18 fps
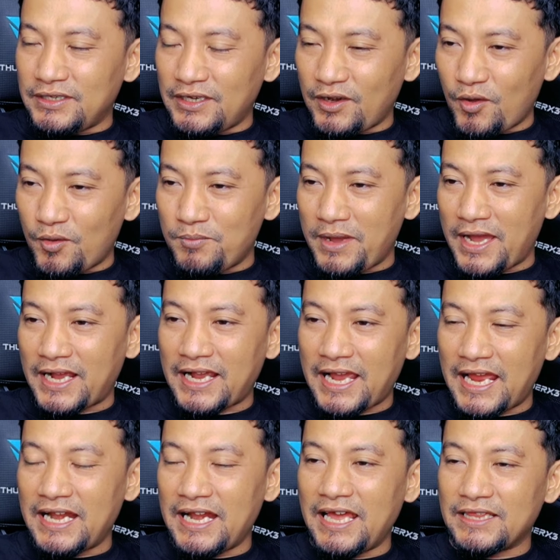
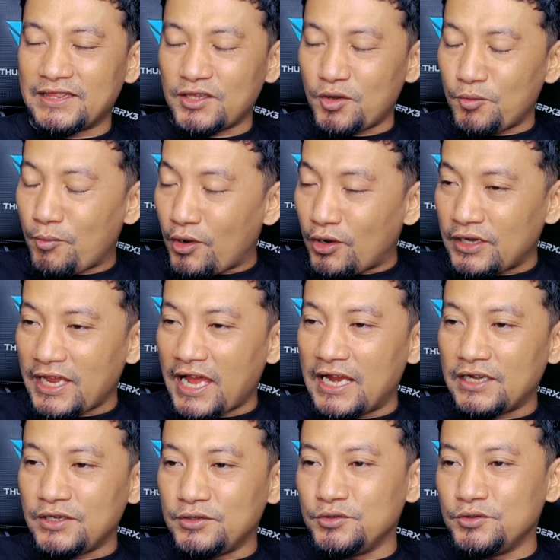dilombakan atau mau
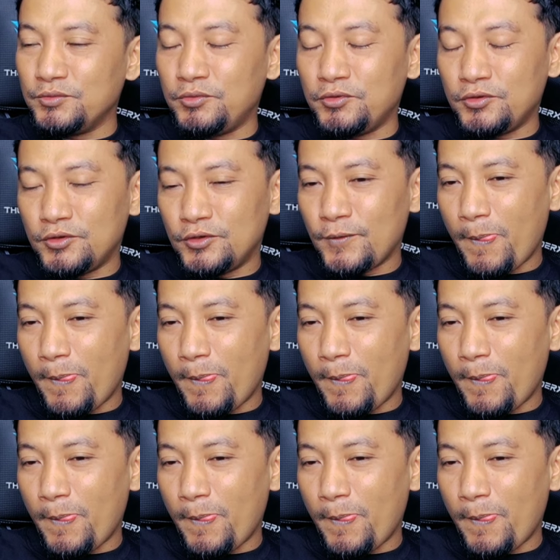diadu